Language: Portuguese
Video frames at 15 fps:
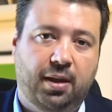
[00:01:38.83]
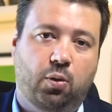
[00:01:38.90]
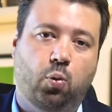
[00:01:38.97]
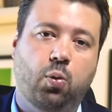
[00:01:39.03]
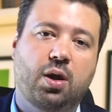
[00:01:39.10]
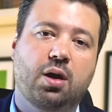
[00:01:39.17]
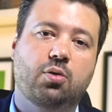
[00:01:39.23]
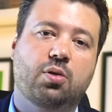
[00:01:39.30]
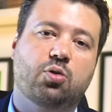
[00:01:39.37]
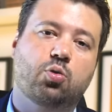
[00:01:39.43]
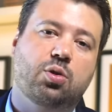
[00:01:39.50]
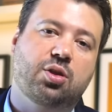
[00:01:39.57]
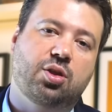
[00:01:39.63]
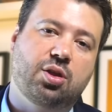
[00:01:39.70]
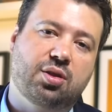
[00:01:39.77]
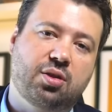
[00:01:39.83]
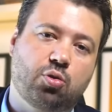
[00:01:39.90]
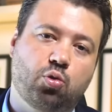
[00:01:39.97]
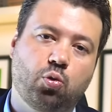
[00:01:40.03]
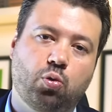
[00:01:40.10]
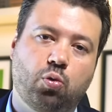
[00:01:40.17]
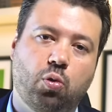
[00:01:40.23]
Quando a justiça
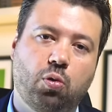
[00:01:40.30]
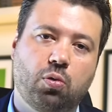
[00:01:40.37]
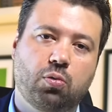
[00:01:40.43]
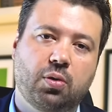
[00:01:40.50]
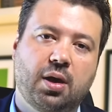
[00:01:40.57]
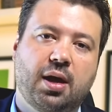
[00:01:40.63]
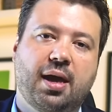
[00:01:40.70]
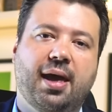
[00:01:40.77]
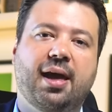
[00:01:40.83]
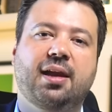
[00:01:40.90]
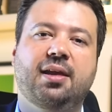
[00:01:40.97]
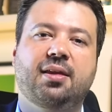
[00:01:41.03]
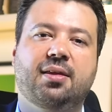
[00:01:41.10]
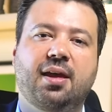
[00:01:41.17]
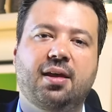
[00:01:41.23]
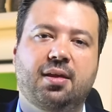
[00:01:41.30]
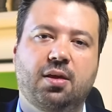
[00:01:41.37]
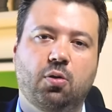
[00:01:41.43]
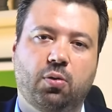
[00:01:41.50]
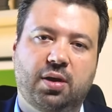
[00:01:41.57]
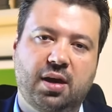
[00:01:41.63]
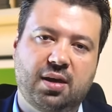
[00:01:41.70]
julgou, ela
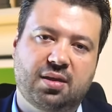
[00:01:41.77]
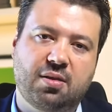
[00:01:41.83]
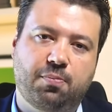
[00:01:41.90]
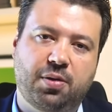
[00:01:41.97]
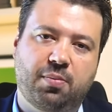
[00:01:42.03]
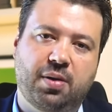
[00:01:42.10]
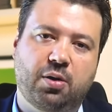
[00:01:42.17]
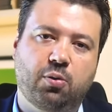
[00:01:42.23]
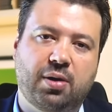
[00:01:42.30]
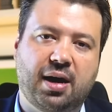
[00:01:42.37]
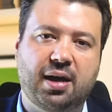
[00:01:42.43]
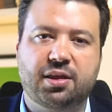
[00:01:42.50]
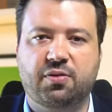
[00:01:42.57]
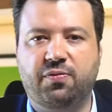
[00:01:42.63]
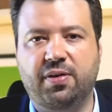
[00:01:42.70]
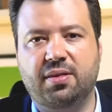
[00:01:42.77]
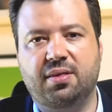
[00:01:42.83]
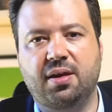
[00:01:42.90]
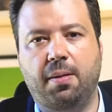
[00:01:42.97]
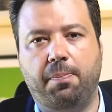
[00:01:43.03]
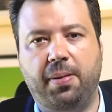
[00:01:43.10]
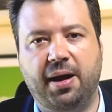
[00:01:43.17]
entendeu que esse primeiro gasto
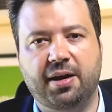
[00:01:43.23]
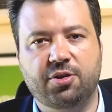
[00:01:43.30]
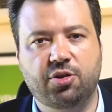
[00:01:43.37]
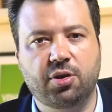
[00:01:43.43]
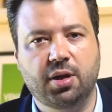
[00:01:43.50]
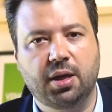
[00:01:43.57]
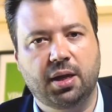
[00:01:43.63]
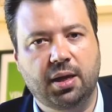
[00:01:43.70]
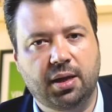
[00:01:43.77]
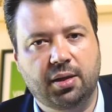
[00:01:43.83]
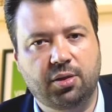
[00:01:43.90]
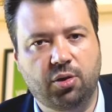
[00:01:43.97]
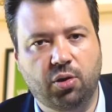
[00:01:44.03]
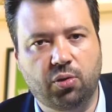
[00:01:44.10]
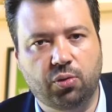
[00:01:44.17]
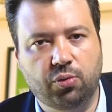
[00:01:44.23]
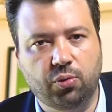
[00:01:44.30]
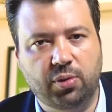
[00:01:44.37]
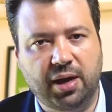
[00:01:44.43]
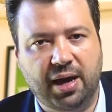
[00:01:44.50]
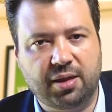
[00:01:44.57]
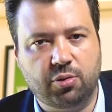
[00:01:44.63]
fazia parte do, do
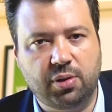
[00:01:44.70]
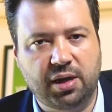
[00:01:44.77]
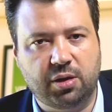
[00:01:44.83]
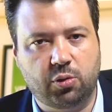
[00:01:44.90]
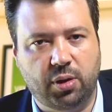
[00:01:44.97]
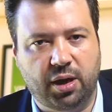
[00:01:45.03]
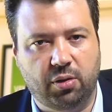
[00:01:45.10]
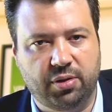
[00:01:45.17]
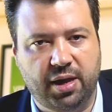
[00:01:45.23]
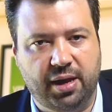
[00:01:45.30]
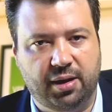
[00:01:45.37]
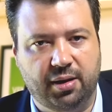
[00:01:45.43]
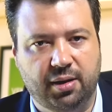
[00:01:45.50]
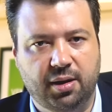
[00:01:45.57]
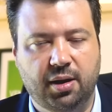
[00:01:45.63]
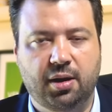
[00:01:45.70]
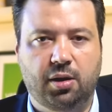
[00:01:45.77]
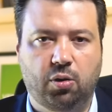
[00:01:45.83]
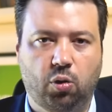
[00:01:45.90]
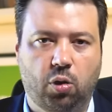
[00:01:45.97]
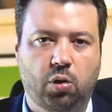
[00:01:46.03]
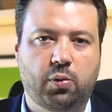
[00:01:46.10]
gasto eleitoral dela.
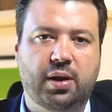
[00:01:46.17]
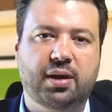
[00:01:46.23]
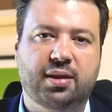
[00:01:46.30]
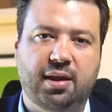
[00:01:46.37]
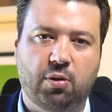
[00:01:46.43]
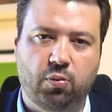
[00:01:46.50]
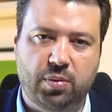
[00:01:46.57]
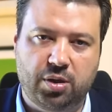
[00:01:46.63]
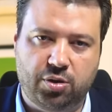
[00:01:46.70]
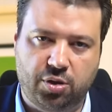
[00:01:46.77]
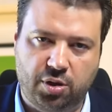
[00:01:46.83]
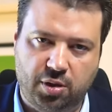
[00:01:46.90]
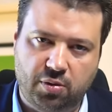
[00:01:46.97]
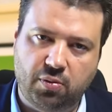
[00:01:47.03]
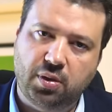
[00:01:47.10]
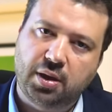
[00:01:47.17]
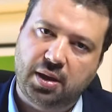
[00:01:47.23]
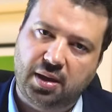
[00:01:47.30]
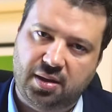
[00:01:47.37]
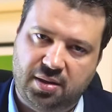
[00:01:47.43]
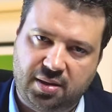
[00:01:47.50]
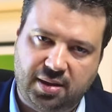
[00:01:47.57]
Logo, ela tem omitido
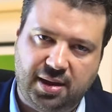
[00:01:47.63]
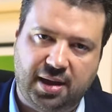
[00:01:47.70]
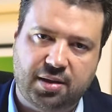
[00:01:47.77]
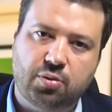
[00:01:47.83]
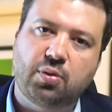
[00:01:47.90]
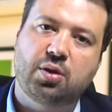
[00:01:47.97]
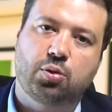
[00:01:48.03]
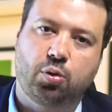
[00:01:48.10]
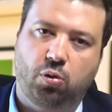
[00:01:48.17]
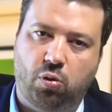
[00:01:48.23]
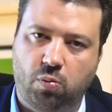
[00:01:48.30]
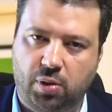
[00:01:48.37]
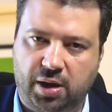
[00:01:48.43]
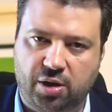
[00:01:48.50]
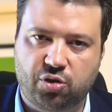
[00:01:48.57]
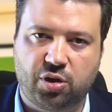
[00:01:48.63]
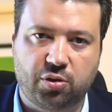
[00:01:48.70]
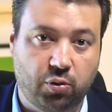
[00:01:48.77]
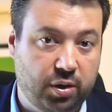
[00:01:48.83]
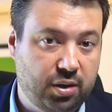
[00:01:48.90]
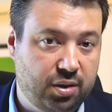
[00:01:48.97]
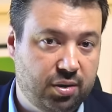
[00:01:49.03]
esse gasto, entrou como caixa
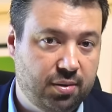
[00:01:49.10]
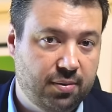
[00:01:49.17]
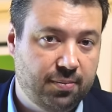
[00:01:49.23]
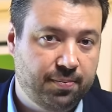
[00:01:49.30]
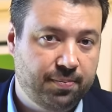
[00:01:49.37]
2.